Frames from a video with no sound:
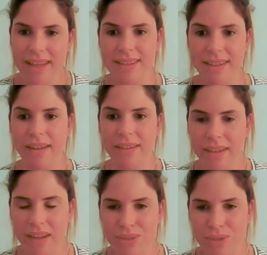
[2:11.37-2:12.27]
Et ce qui est
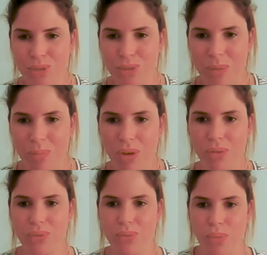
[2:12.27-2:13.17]
intéressant
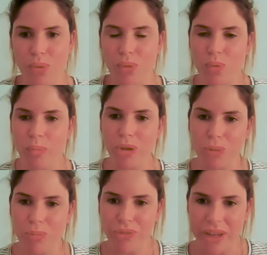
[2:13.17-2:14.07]
notamment sur le
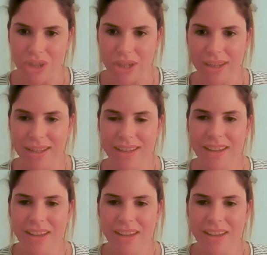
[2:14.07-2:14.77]
comportement d'achat,